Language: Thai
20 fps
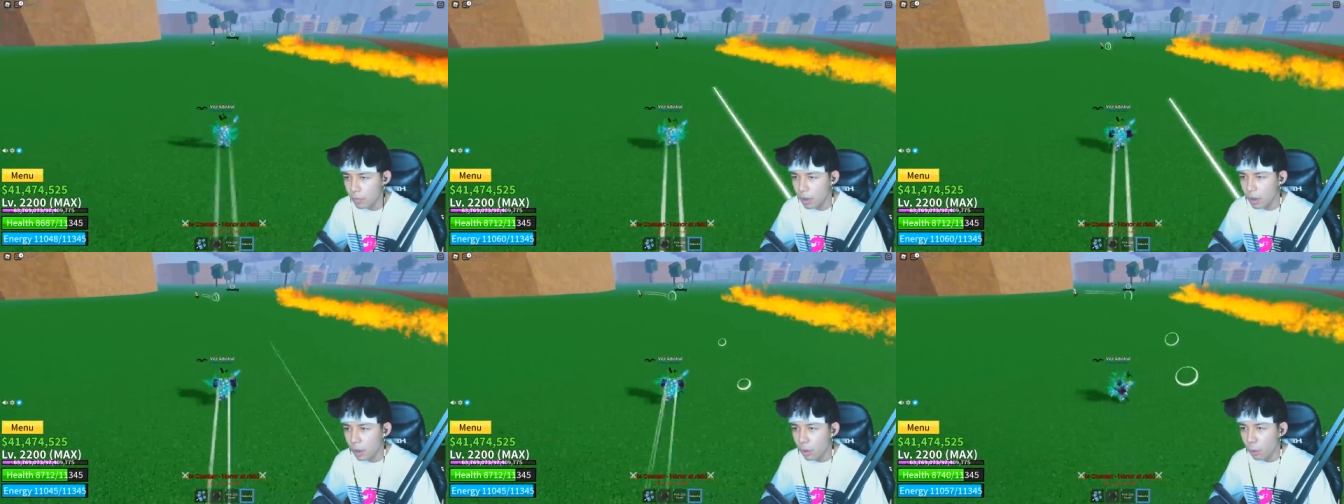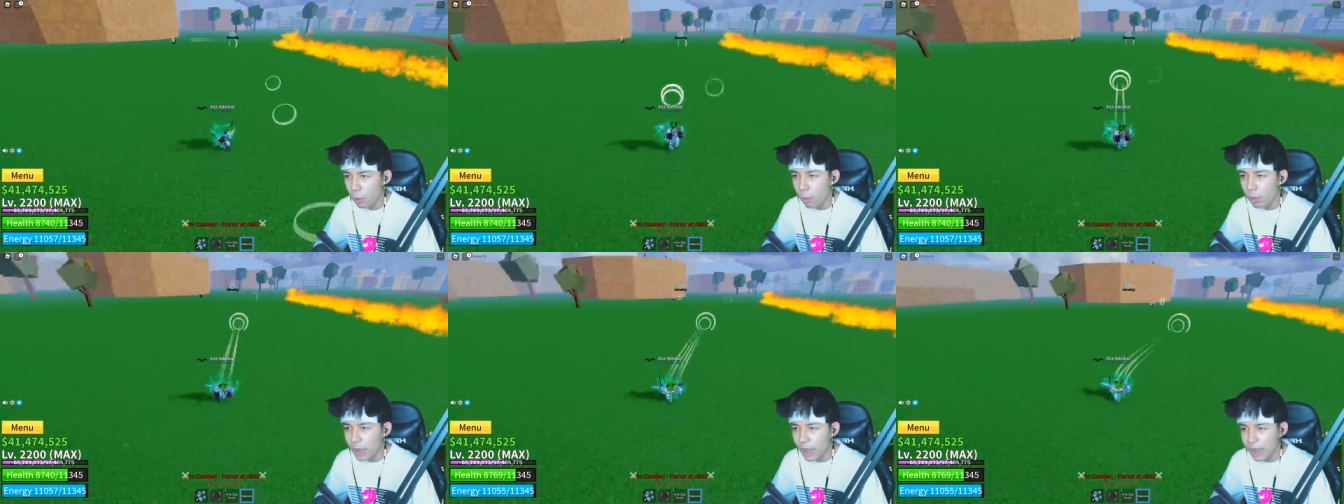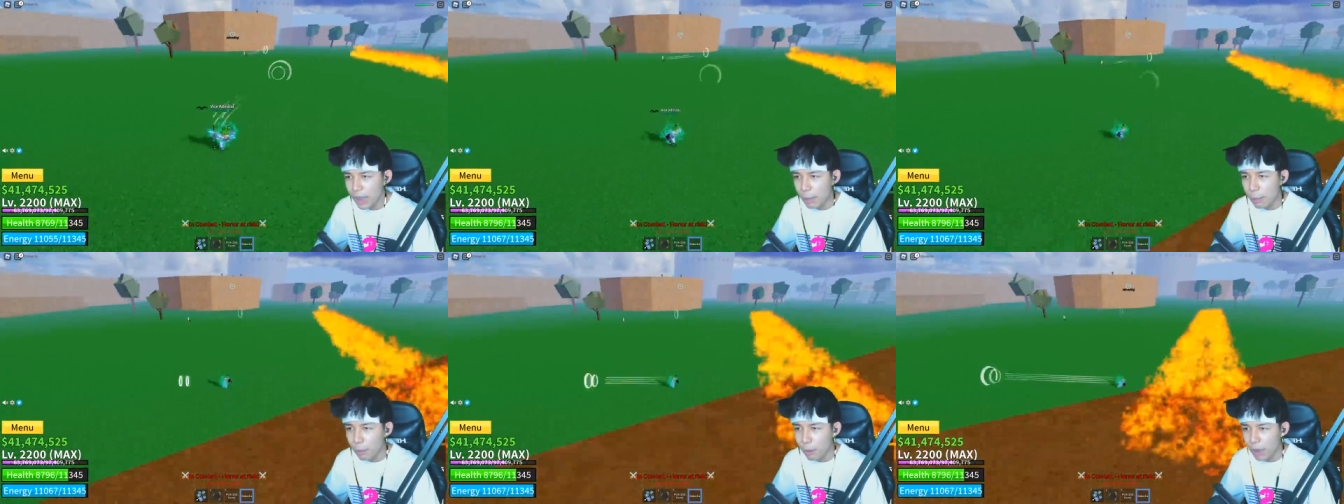กูไม่ได้
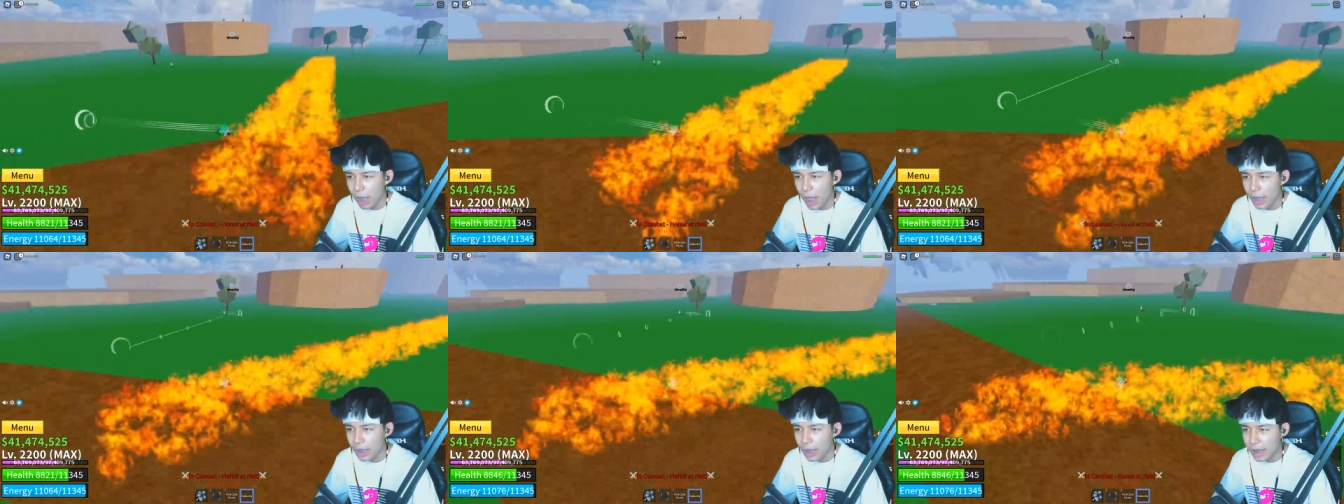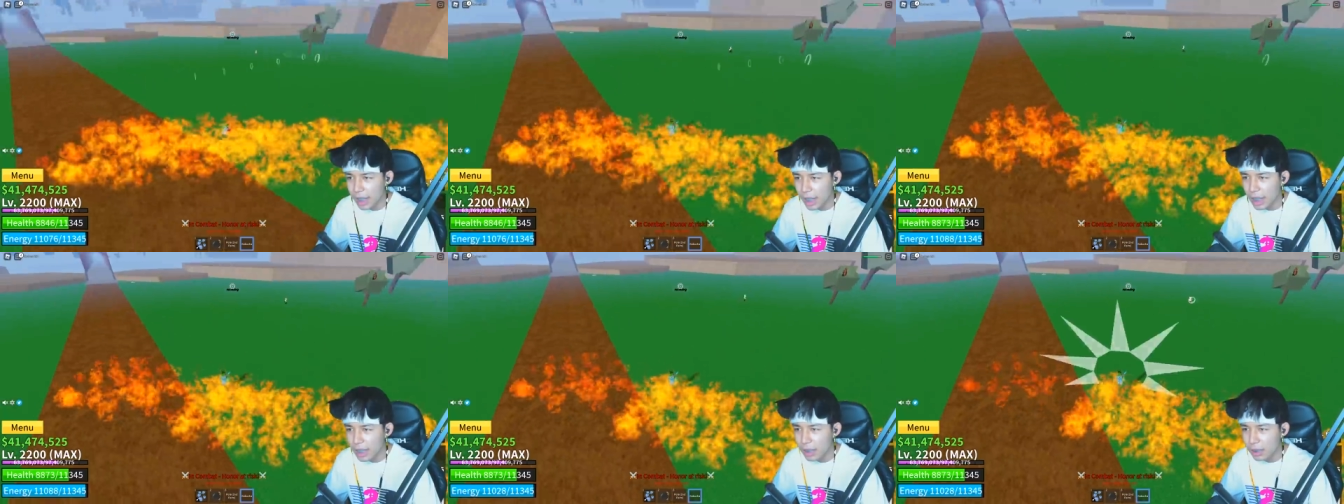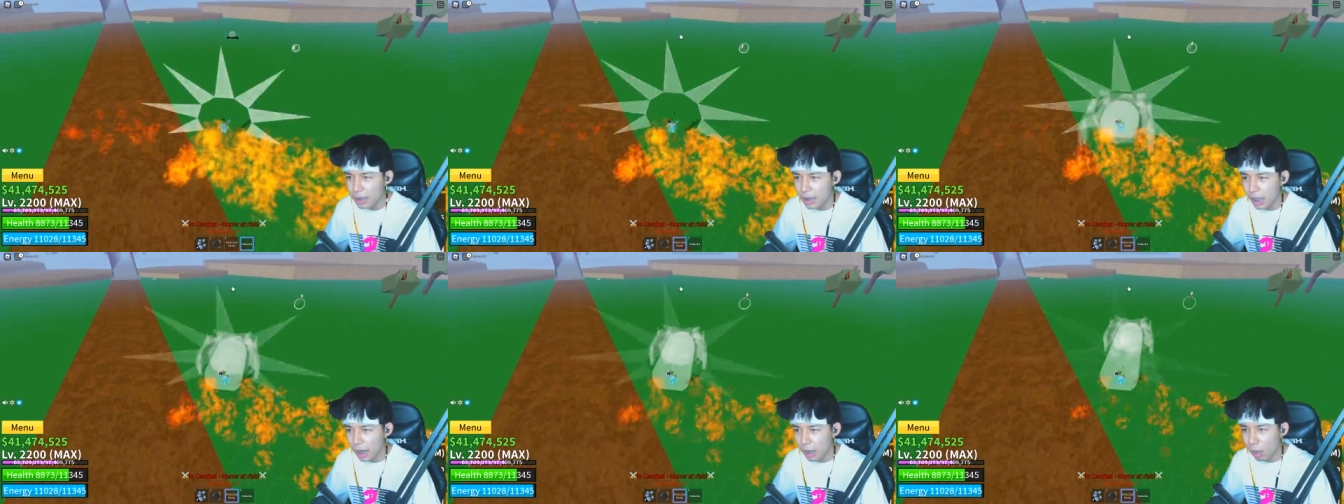ใช้ผลแล้วอันนี้ใช้อิน
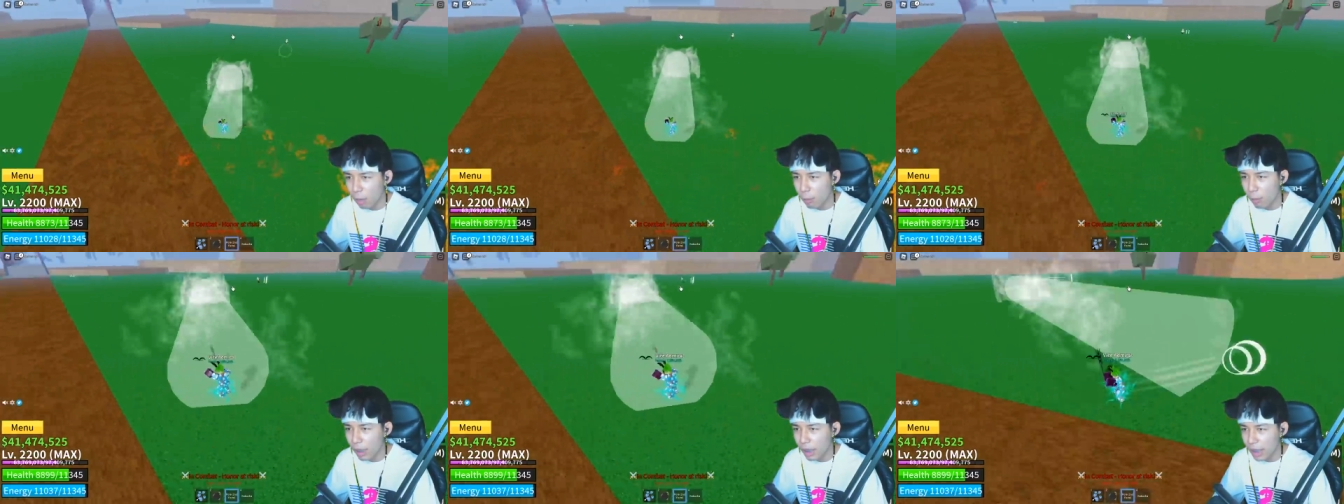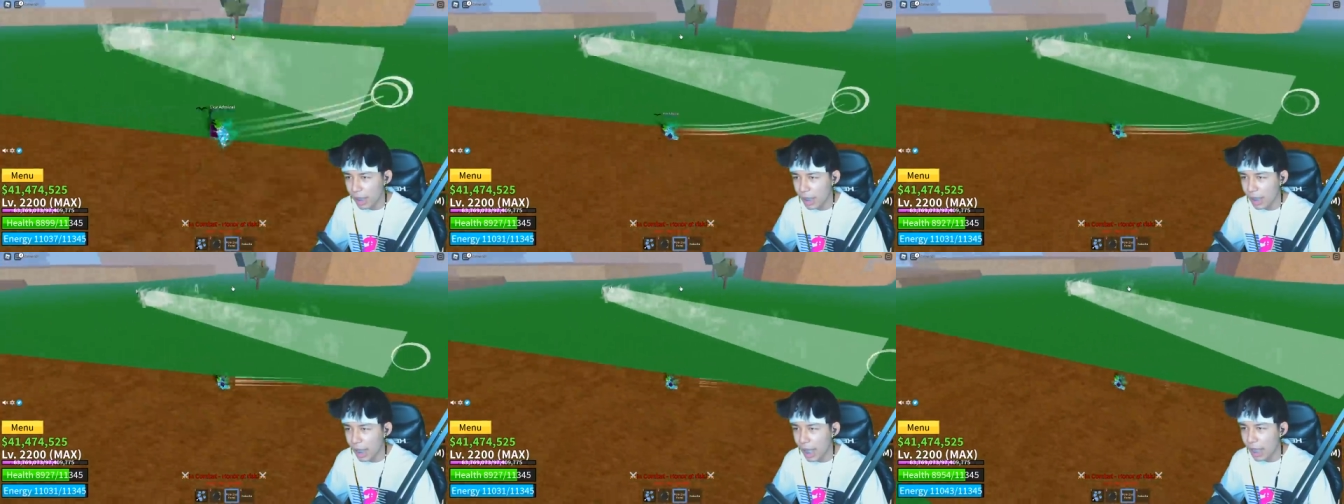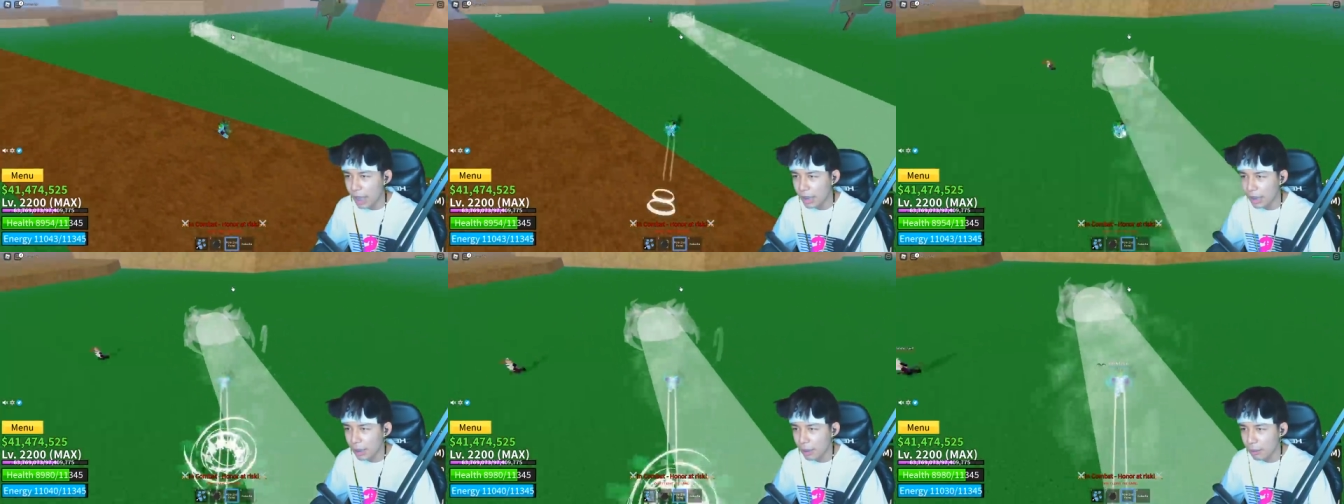ใช้คอมแบทละล่านี่